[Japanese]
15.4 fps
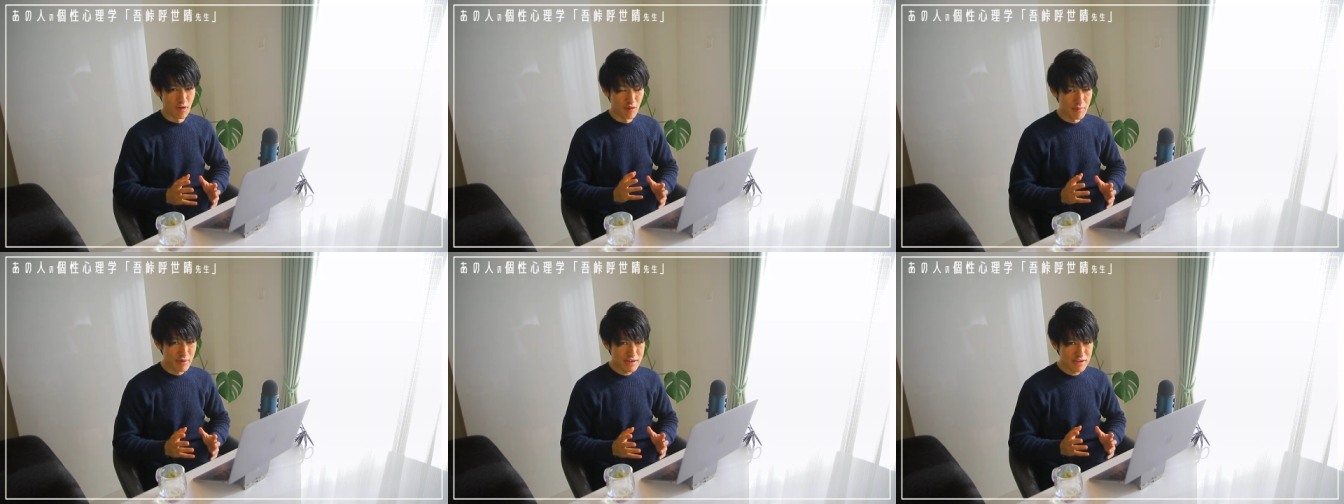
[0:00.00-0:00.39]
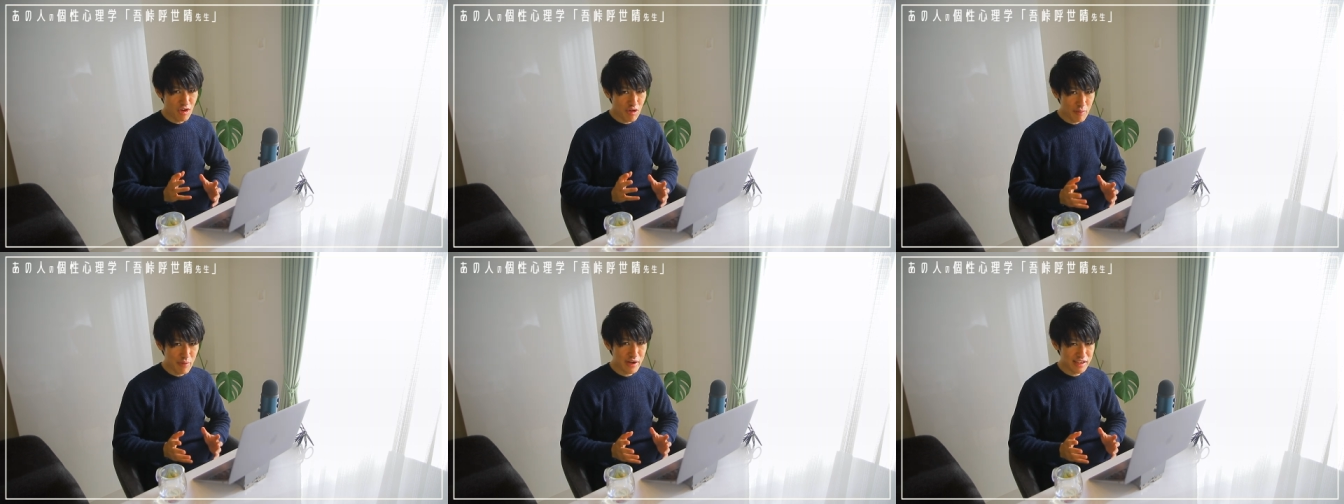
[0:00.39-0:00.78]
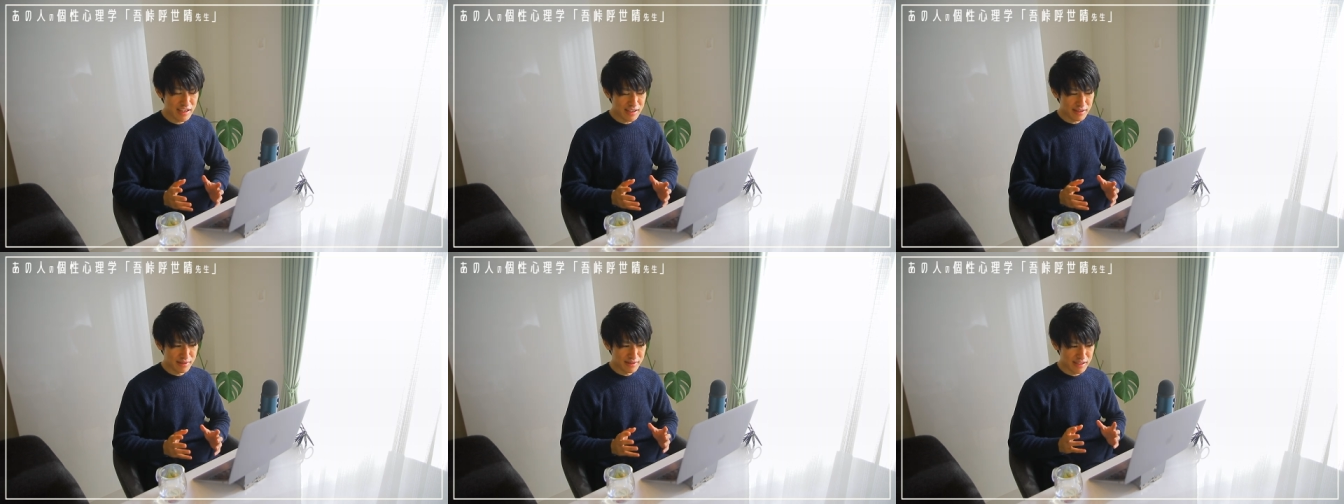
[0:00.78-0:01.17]
思い思い
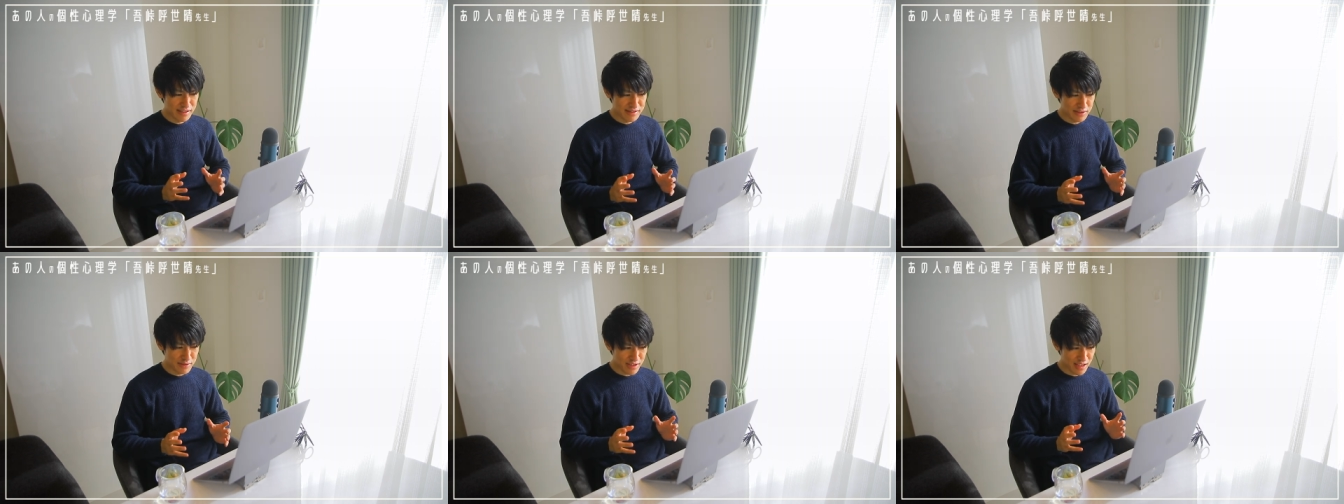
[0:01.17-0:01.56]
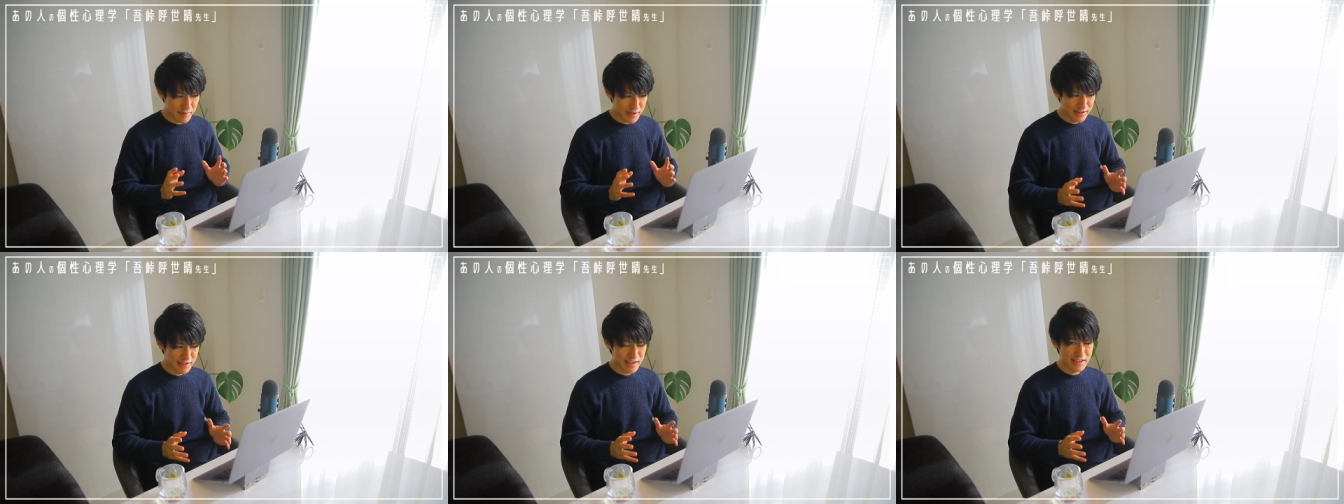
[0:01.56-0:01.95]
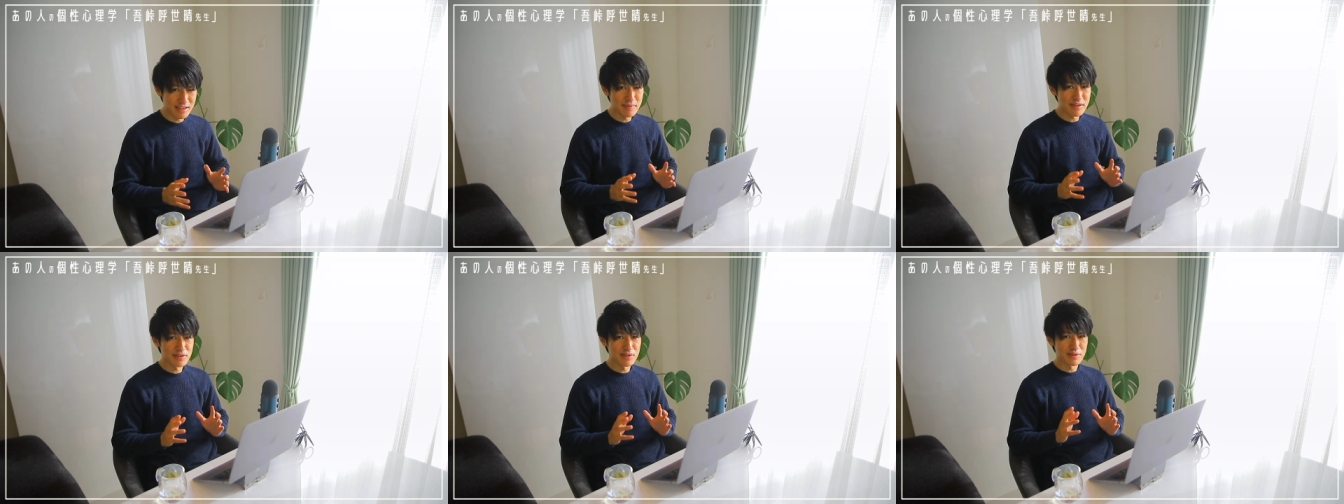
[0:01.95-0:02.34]
につらつらと喋ってい
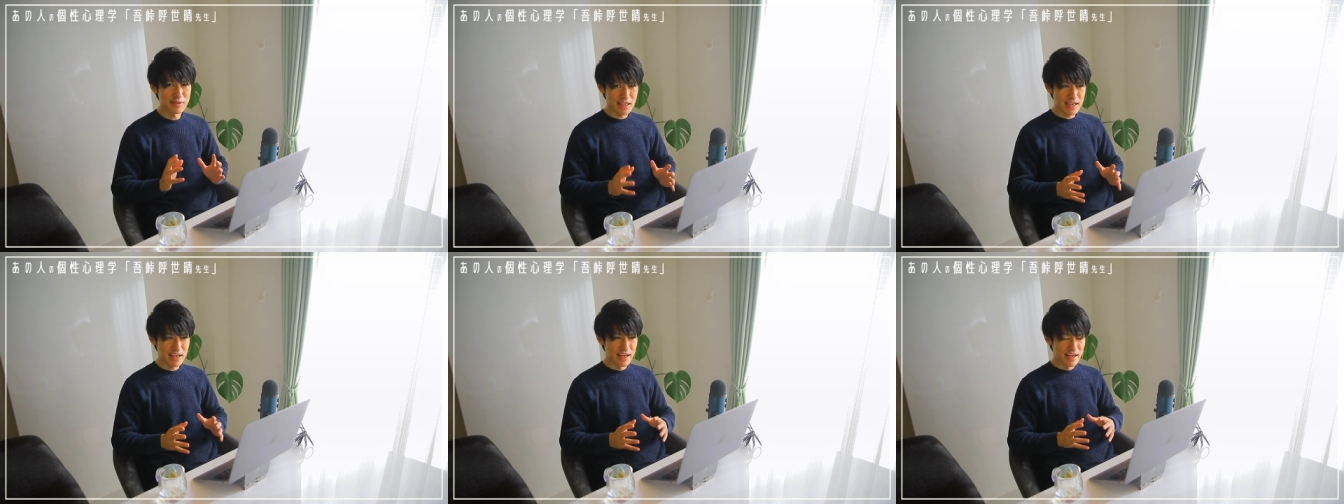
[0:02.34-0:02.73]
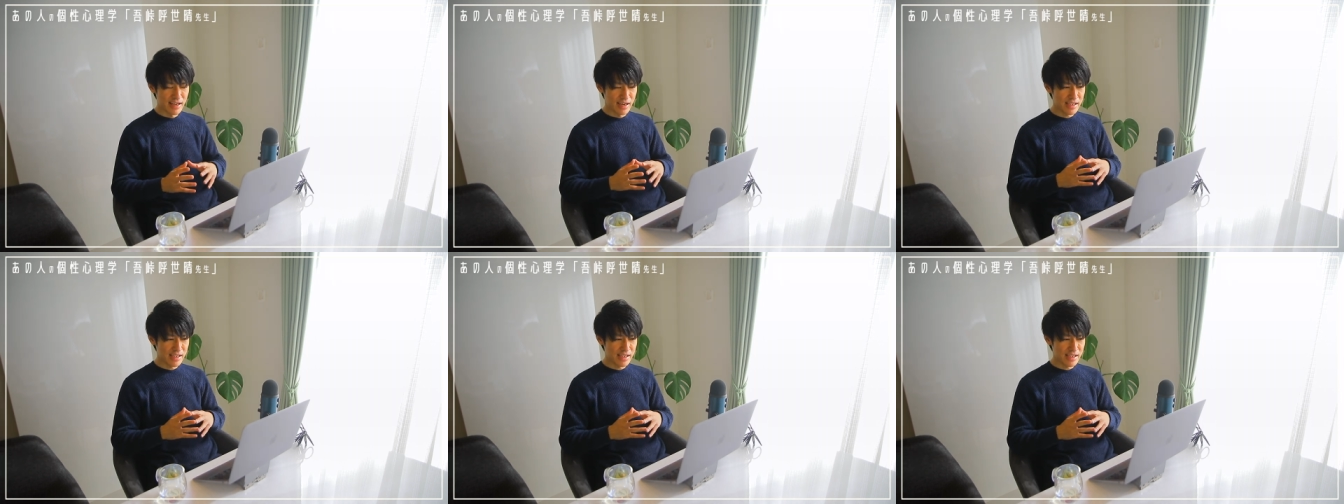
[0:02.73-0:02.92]
きますので、